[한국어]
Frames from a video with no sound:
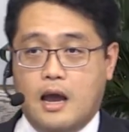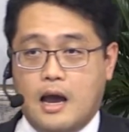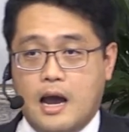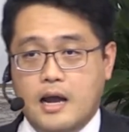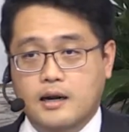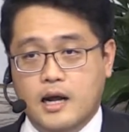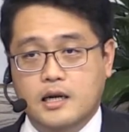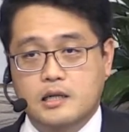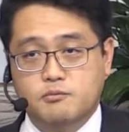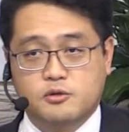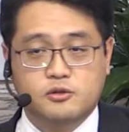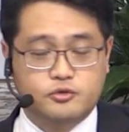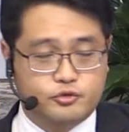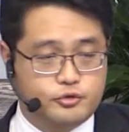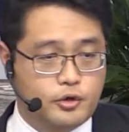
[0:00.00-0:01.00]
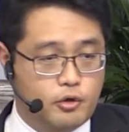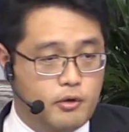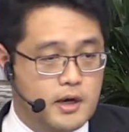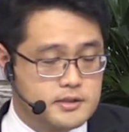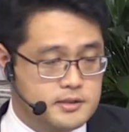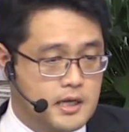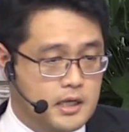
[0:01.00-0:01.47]
하나님을
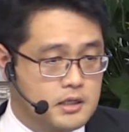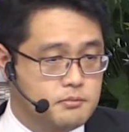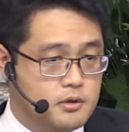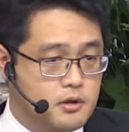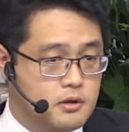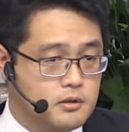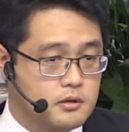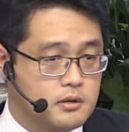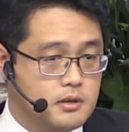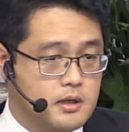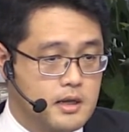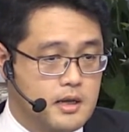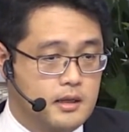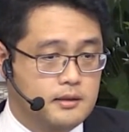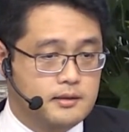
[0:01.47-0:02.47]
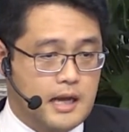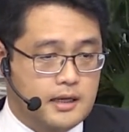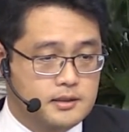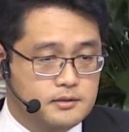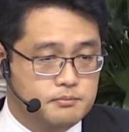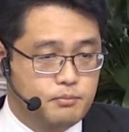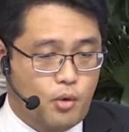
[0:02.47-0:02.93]
두려워하지 않으면
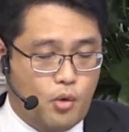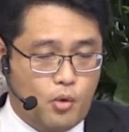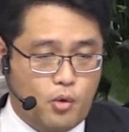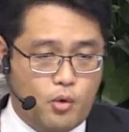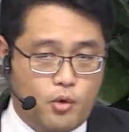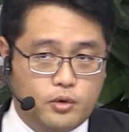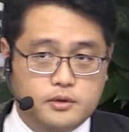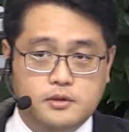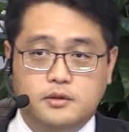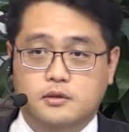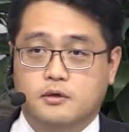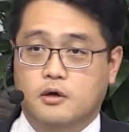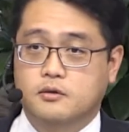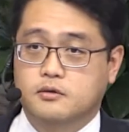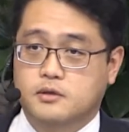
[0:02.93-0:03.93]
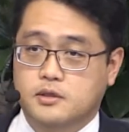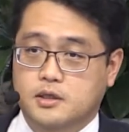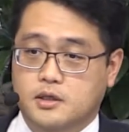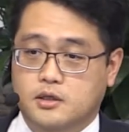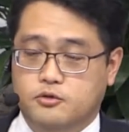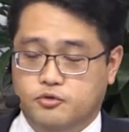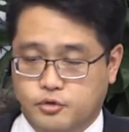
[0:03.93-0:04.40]
다른 모든
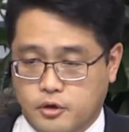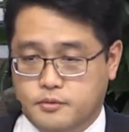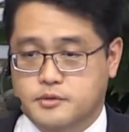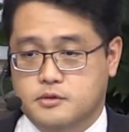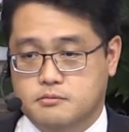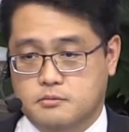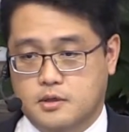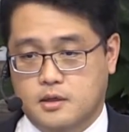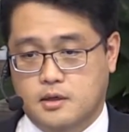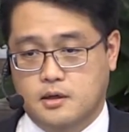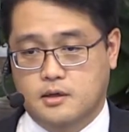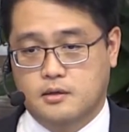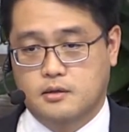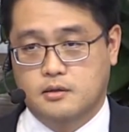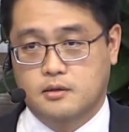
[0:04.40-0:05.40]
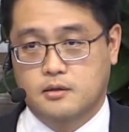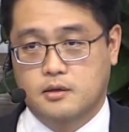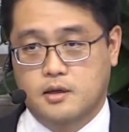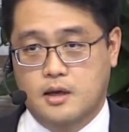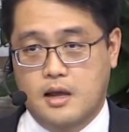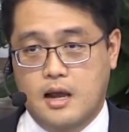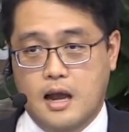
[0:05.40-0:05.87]
것들이 두렵습니다.
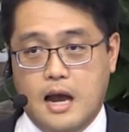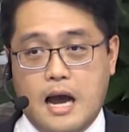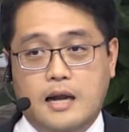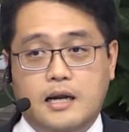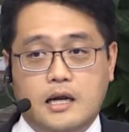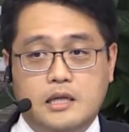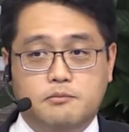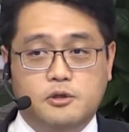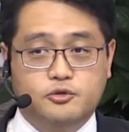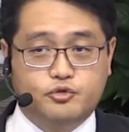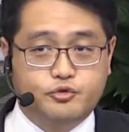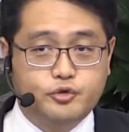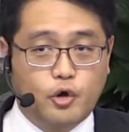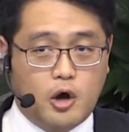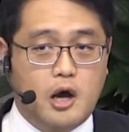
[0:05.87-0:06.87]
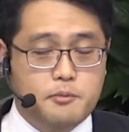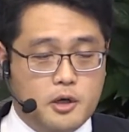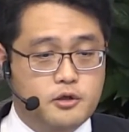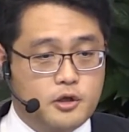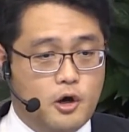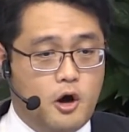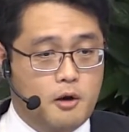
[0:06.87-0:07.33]
하나님을
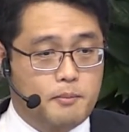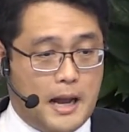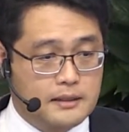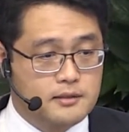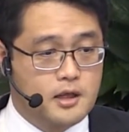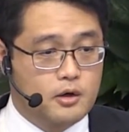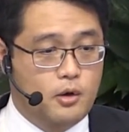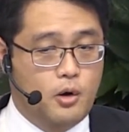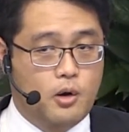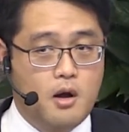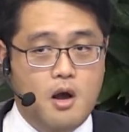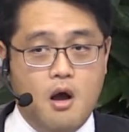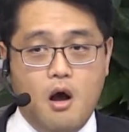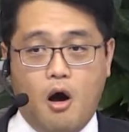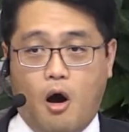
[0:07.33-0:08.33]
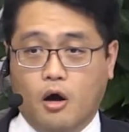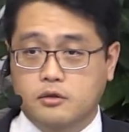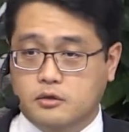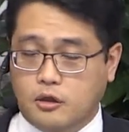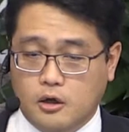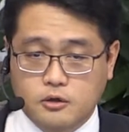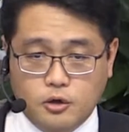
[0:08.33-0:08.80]
두려워하면요, 반대로
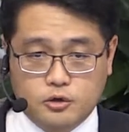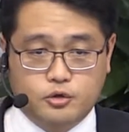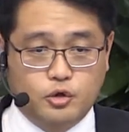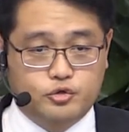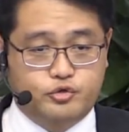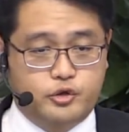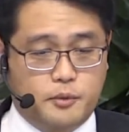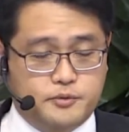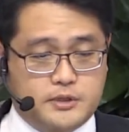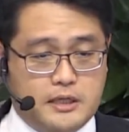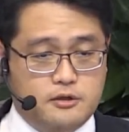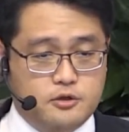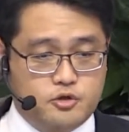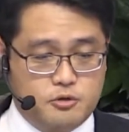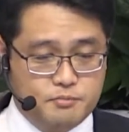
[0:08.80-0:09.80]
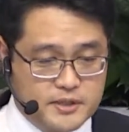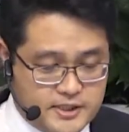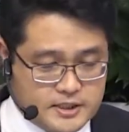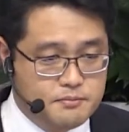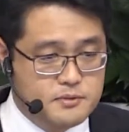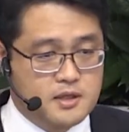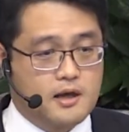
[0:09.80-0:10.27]
어떤 것도 두렵지 않는 줄
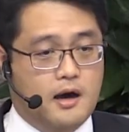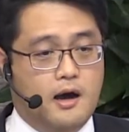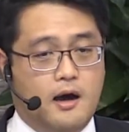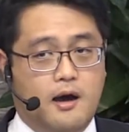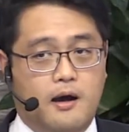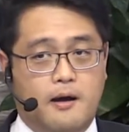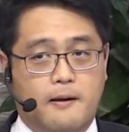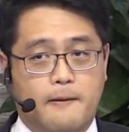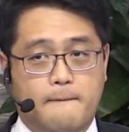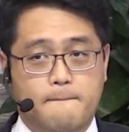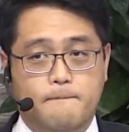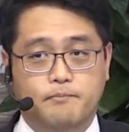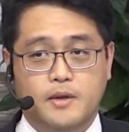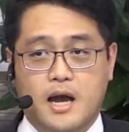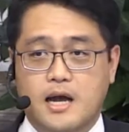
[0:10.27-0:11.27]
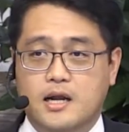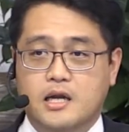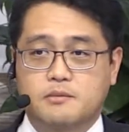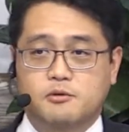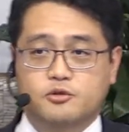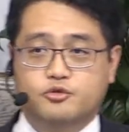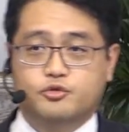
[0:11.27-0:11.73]
믿습니다.
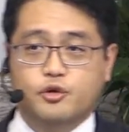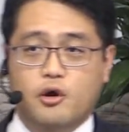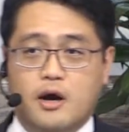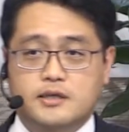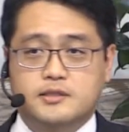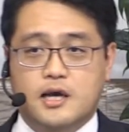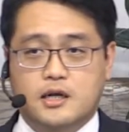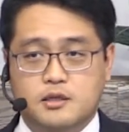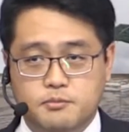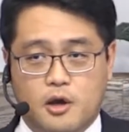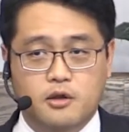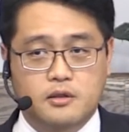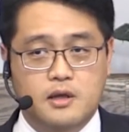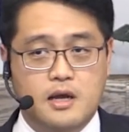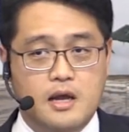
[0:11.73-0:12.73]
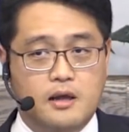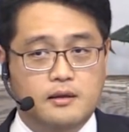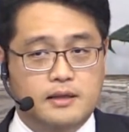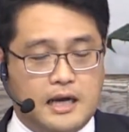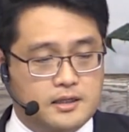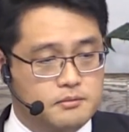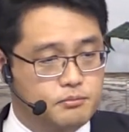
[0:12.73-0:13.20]
하나님을 두려워하지 않으면
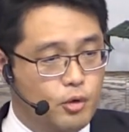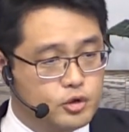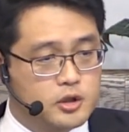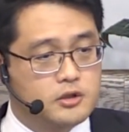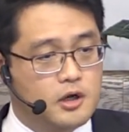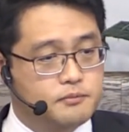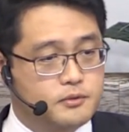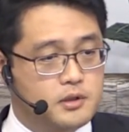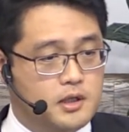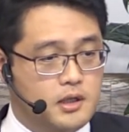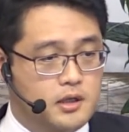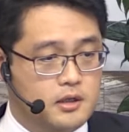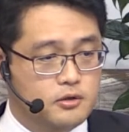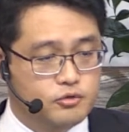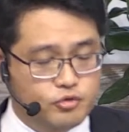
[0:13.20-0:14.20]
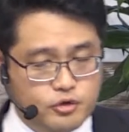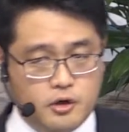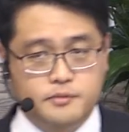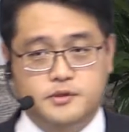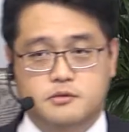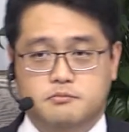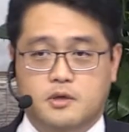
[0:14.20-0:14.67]
다른 모든 것들이
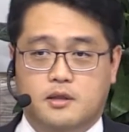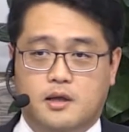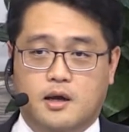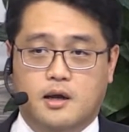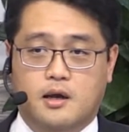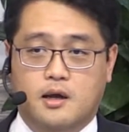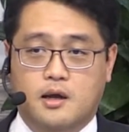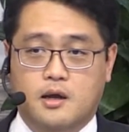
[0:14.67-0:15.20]
두렵습니다.